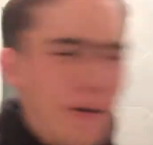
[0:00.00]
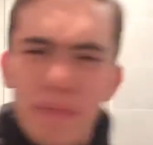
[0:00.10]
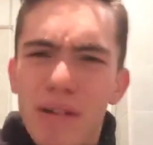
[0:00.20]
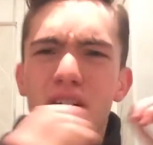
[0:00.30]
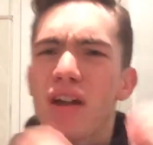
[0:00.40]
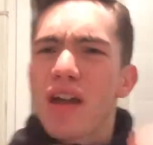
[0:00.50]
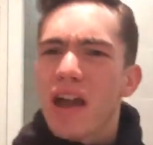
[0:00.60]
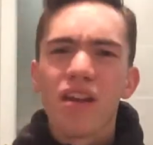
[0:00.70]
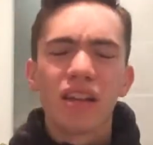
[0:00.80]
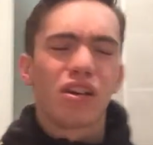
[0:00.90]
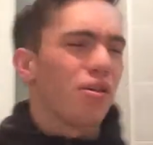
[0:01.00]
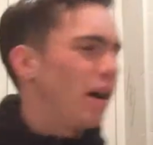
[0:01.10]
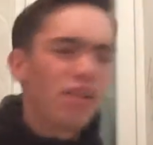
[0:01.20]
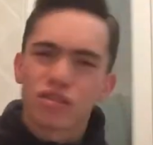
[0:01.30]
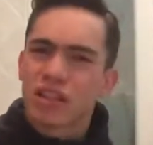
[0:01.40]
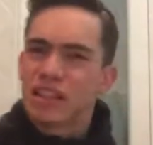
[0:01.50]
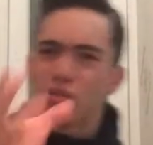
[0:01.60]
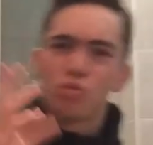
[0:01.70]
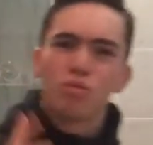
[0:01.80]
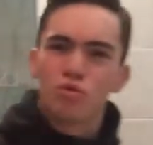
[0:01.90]
Ma, ma voi, io dico, ma io ho
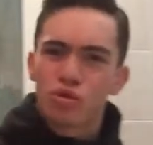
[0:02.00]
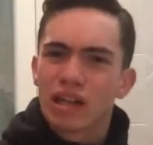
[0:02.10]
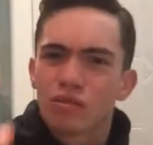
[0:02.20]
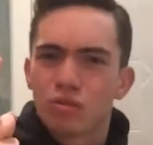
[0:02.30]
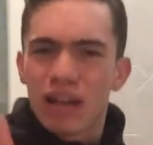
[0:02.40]
sentito du, soltanto,